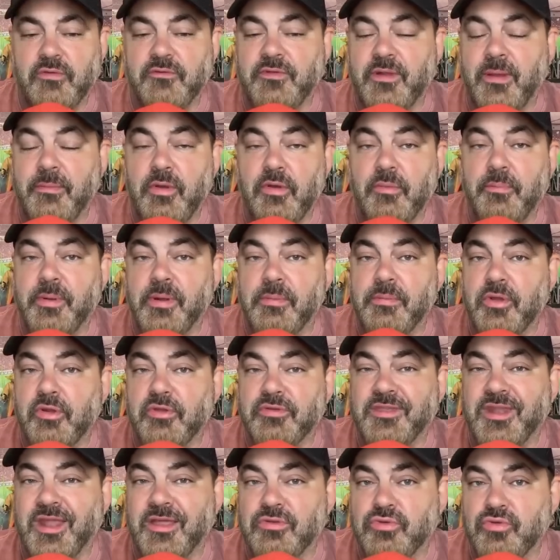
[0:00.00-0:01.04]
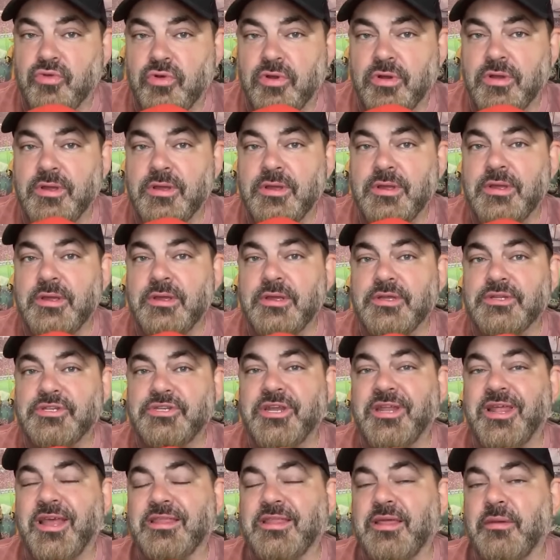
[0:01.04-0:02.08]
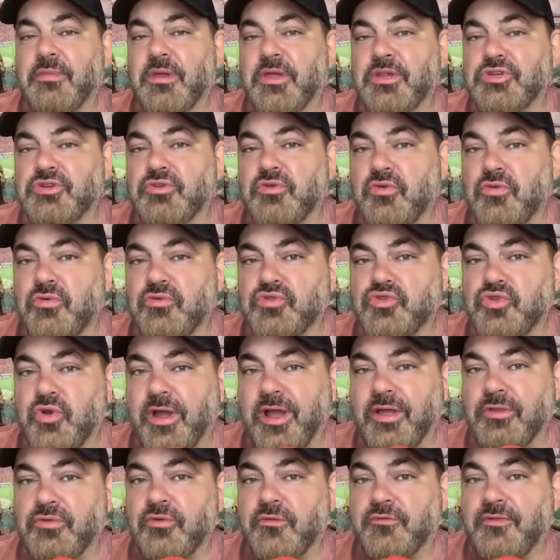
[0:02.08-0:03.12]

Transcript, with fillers: O Flamengo primeiro tratou diretamente com o jogador.